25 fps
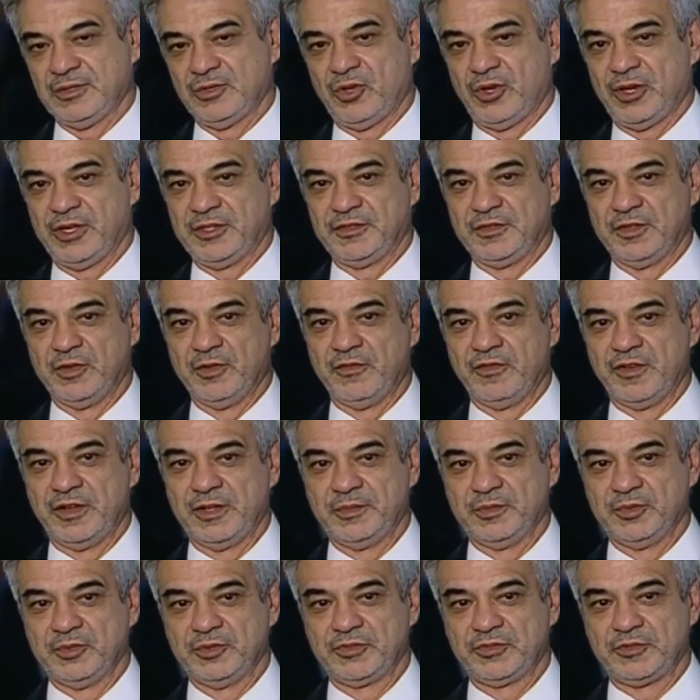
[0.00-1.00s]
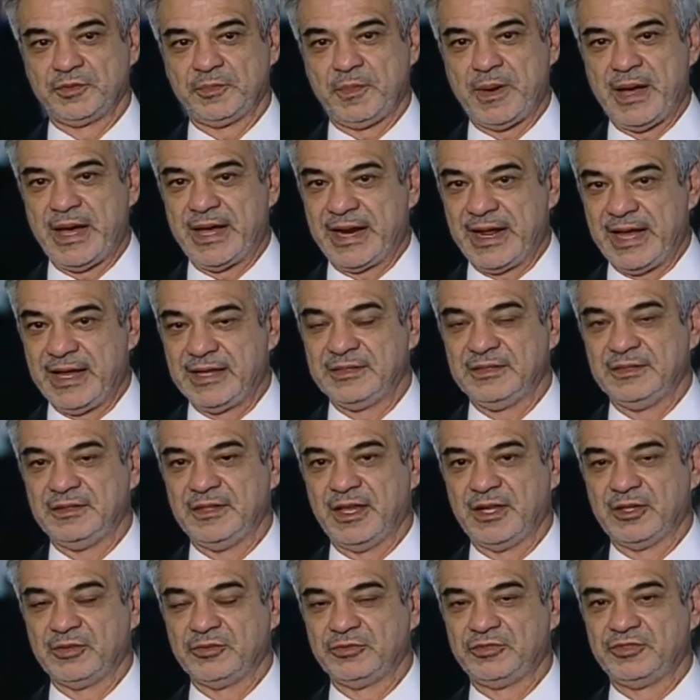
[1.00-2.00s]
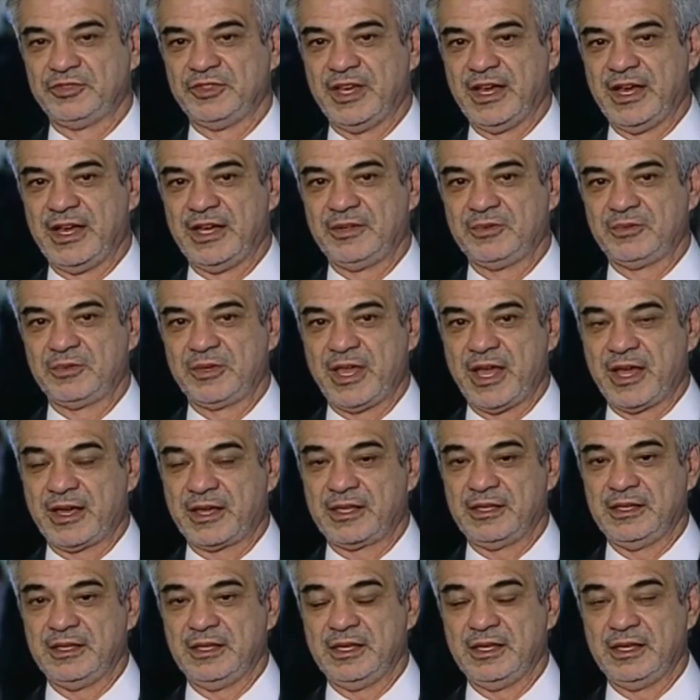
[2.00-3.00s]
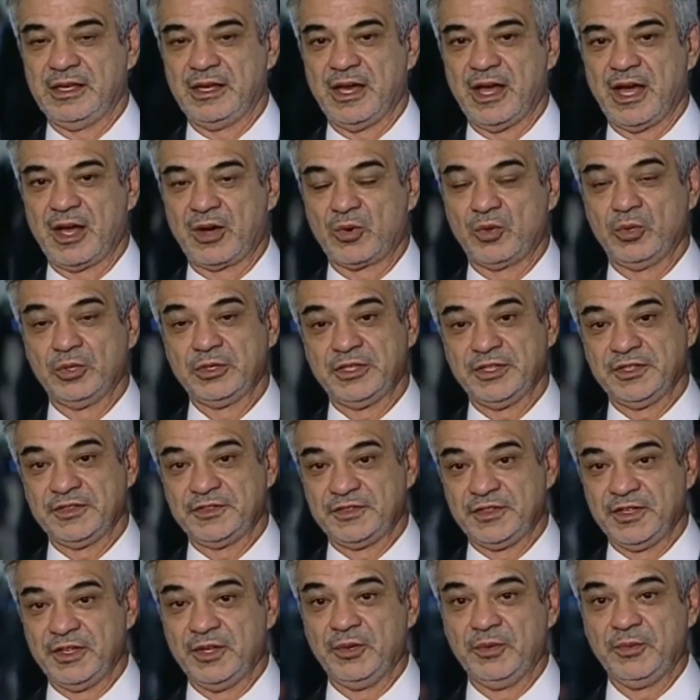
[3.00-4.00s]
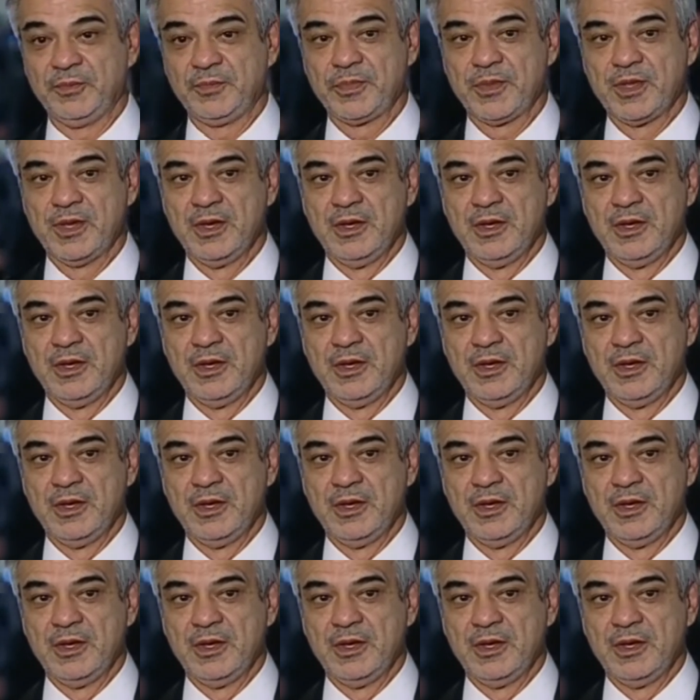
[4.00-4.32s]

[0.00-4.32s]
Nós não vamos parar de denunciar o que aqui aconteceu.